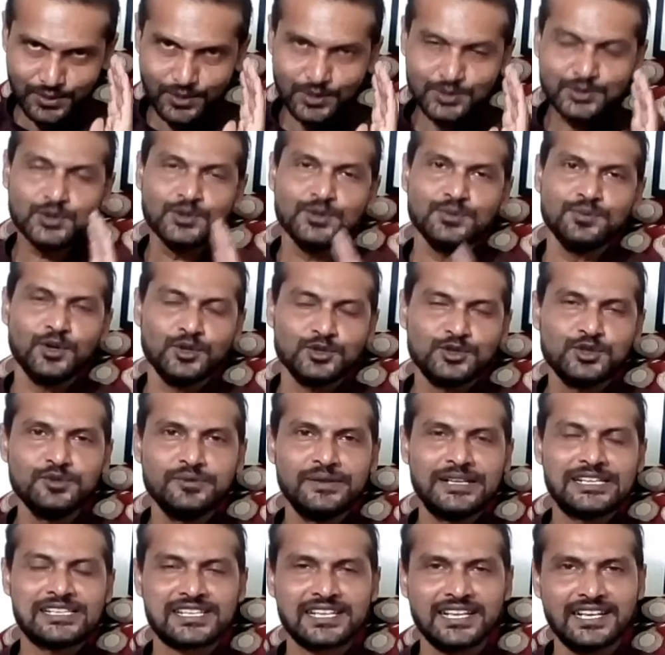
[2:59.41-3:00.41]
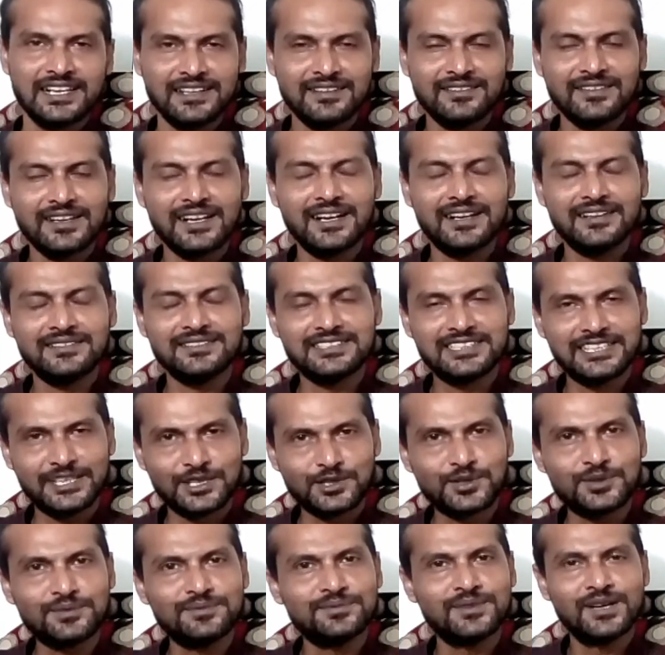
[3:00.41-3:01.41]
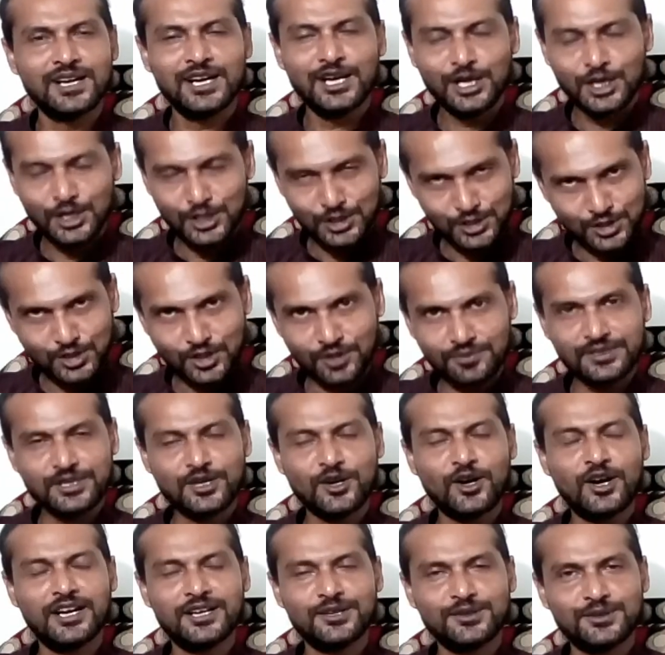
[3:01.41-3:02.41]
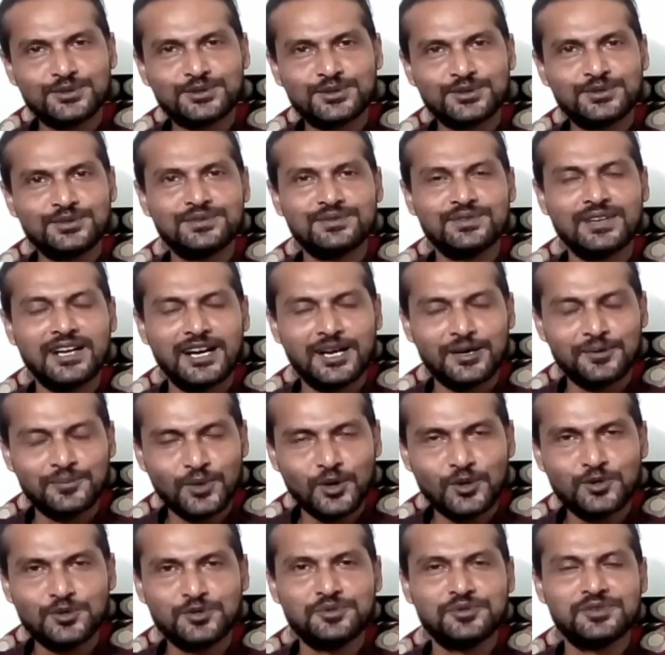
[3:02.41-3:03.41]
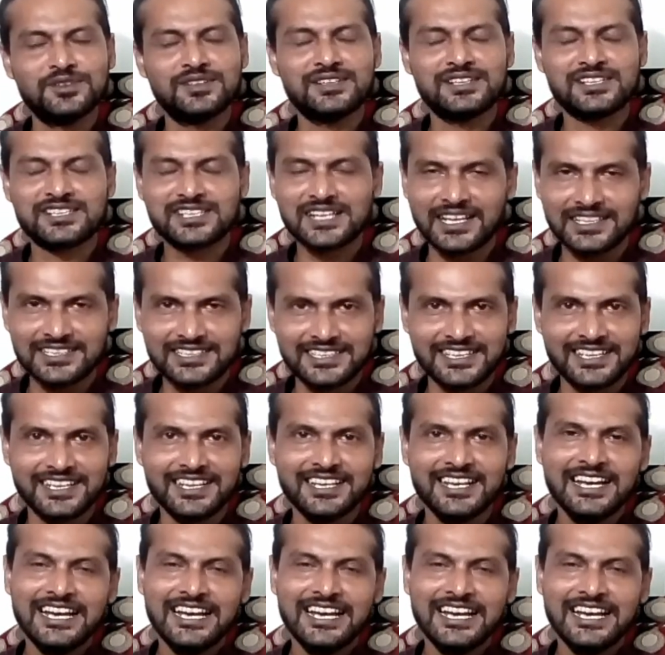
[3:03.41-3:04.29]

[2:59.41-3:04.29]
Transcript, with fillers: নতুন বধু বেশে যেরকম ছবি হয় নতুন বউ সাজে